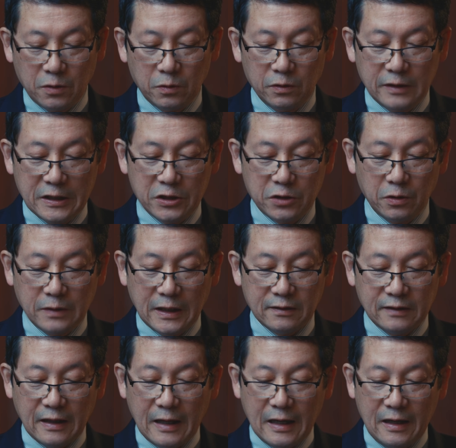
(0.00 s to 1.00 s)
ストの弟子と
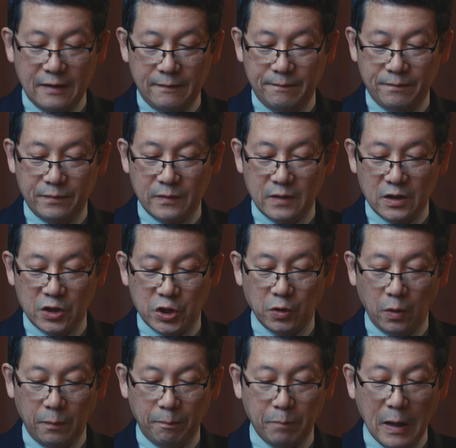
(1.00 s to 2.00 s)
なった
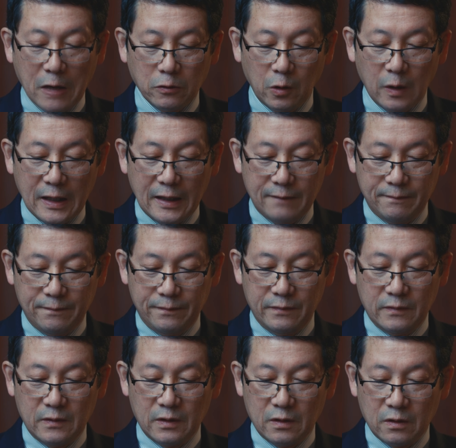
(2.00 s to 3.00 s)
使徒パウロは、
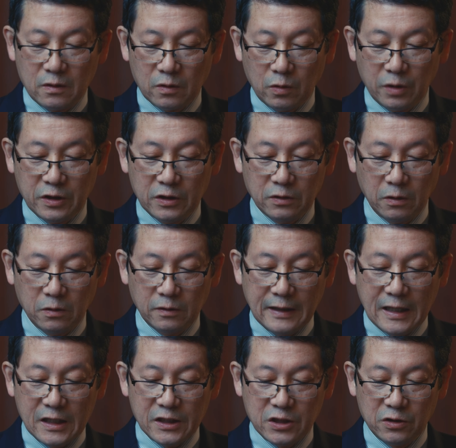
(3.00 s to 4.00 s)
コリントの
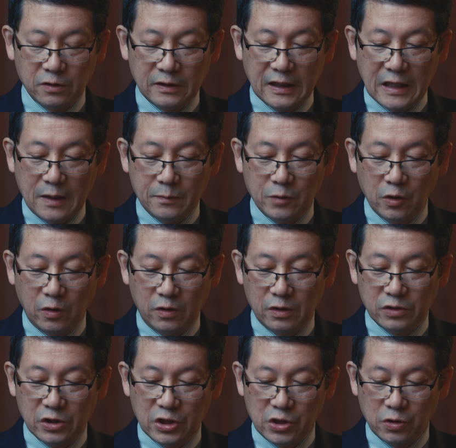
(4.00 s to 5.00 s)
第一の手紙
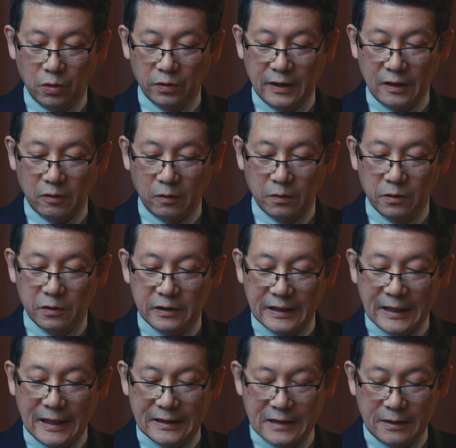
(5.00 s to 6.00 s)
の2章でこのよう
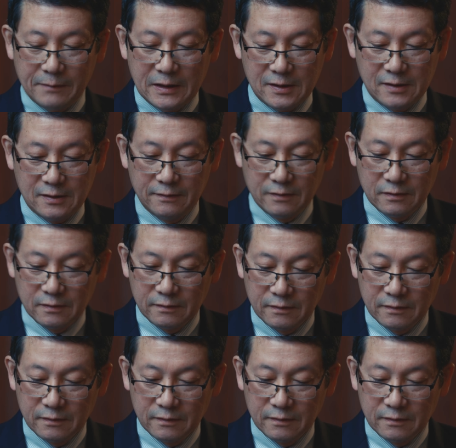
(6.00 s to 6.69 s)
に書いています。